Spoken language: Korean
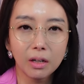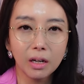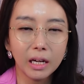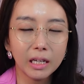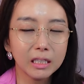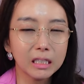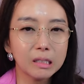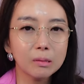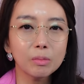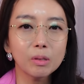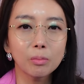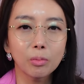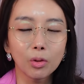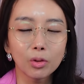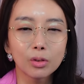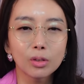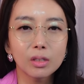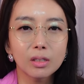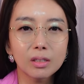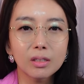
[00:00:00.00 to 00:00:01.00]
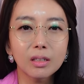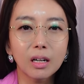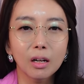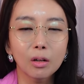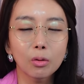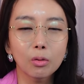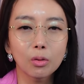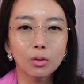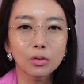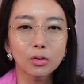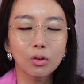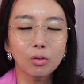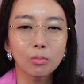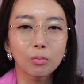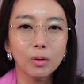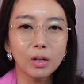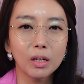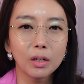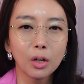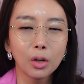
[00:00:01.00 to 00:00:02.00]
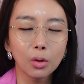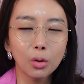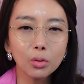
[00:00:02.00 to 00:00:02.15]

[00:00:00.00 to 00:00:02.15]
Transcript: 핵심이 뭔지를 알고 정말